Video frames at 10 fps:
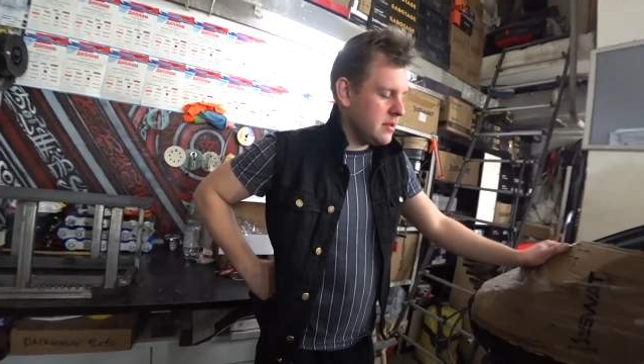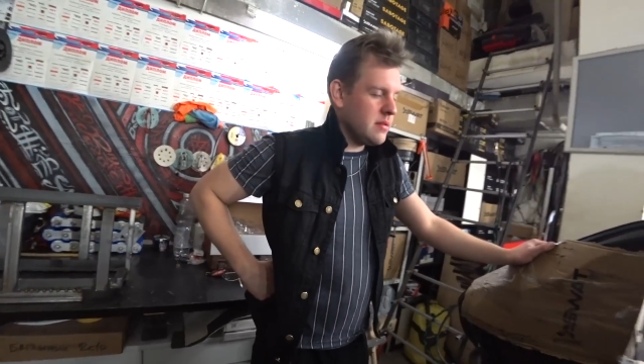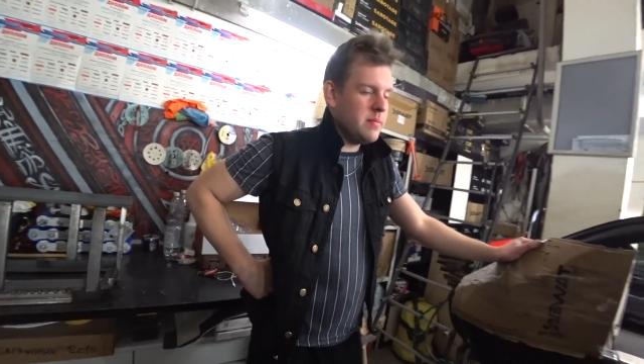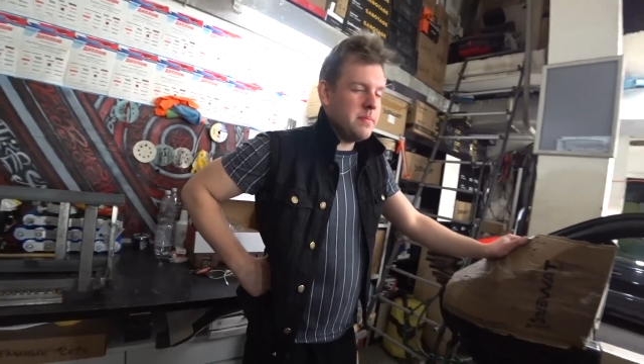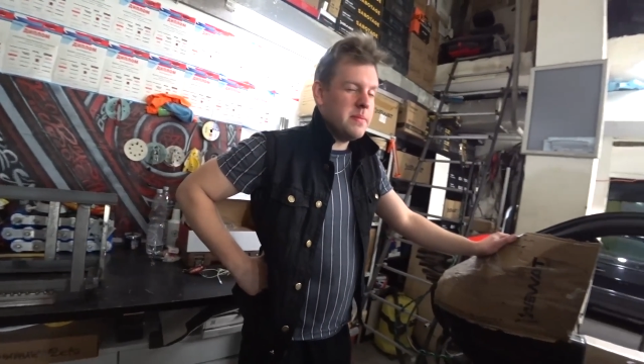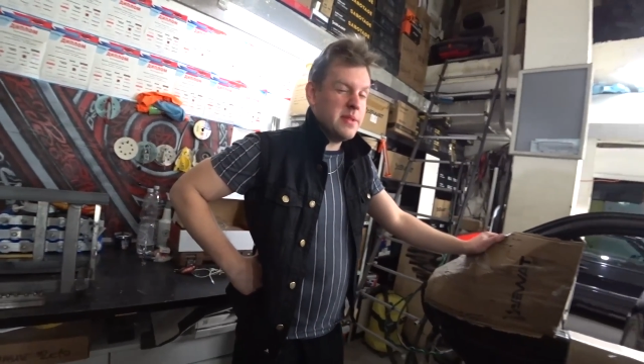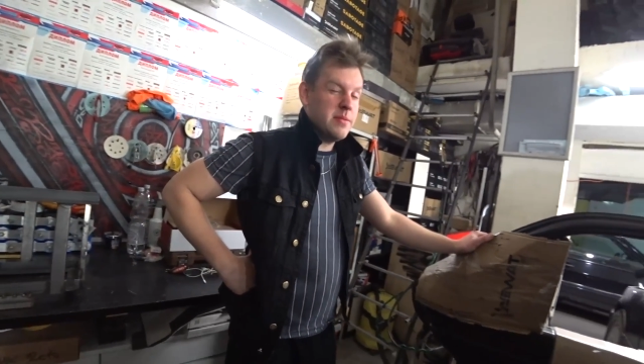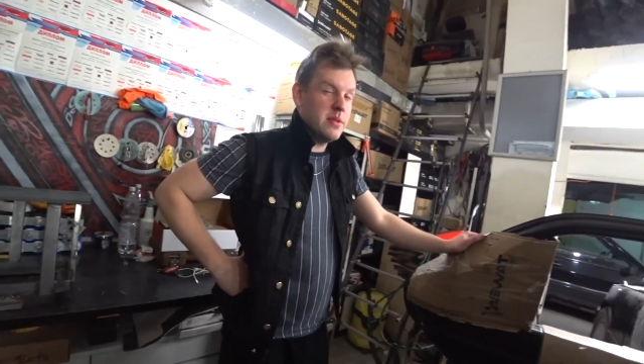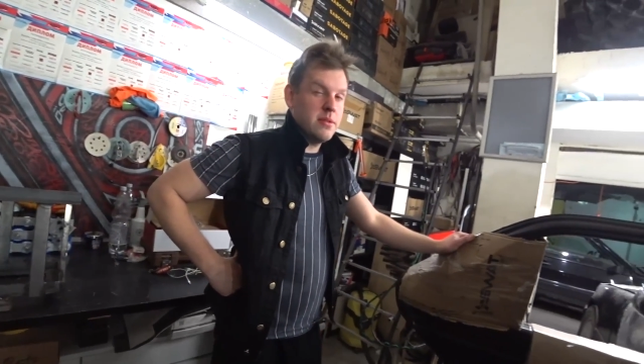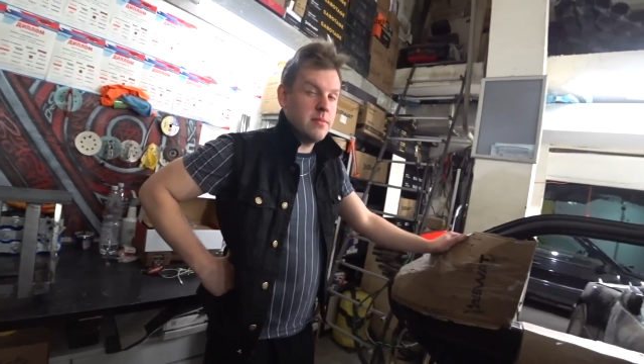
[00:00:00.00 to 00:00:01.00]
Ну,
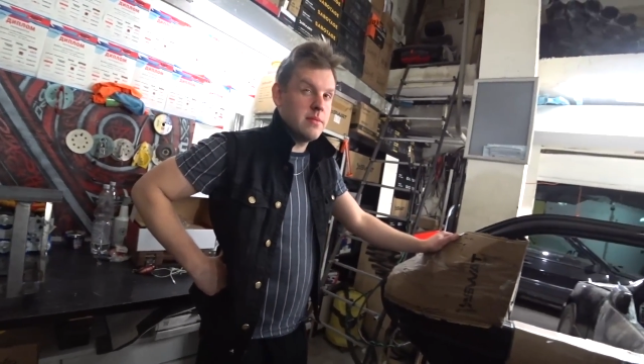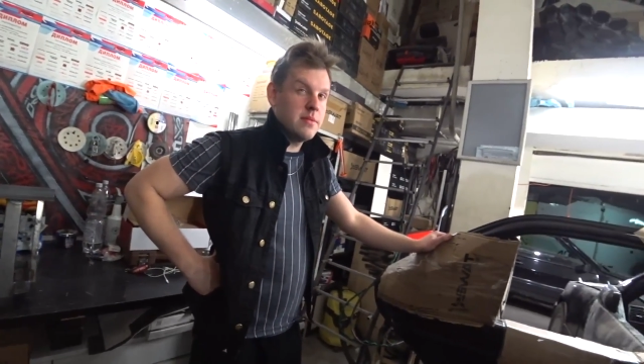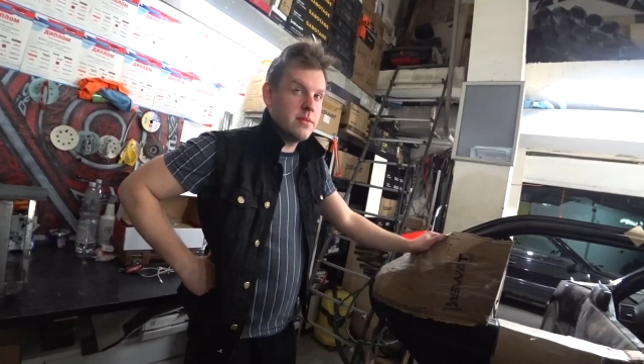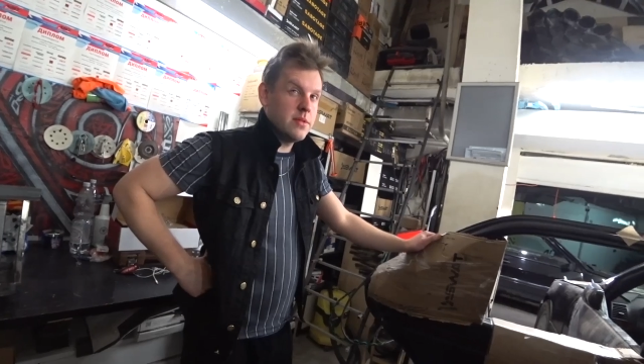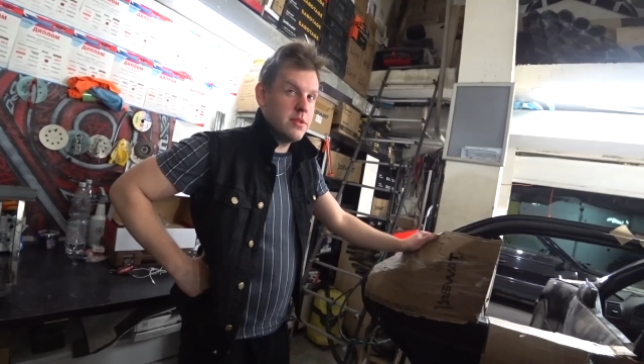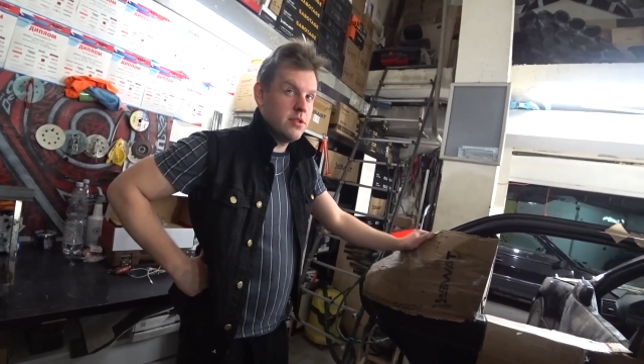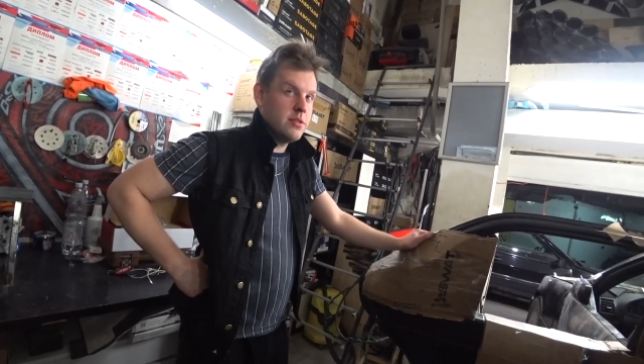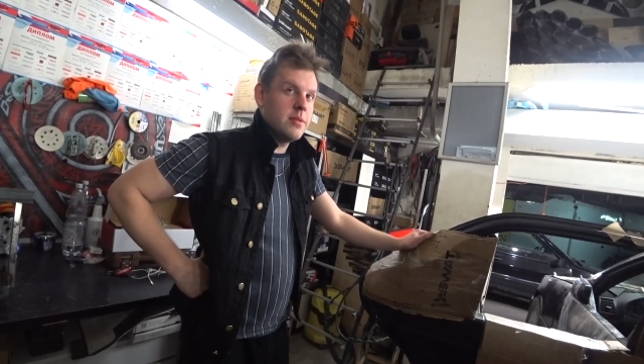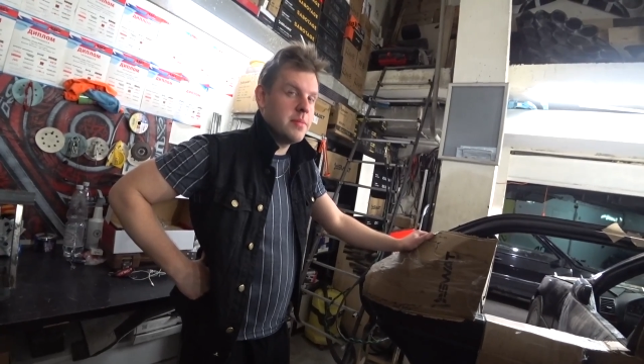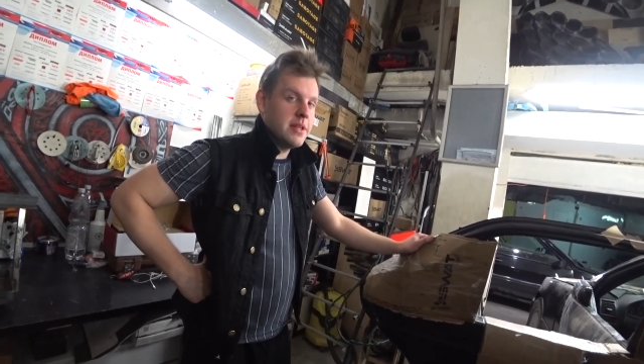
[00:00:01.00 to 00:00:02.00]
посмотрим.
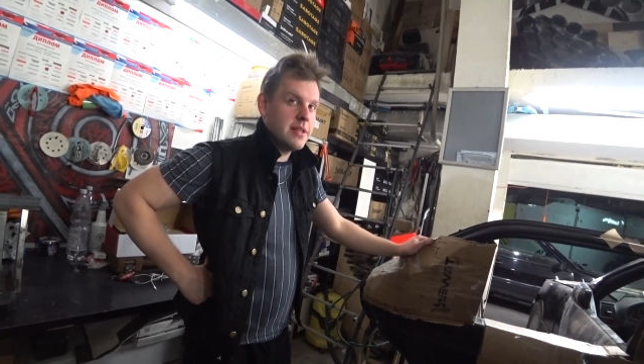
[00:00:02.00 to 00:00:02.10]
Как на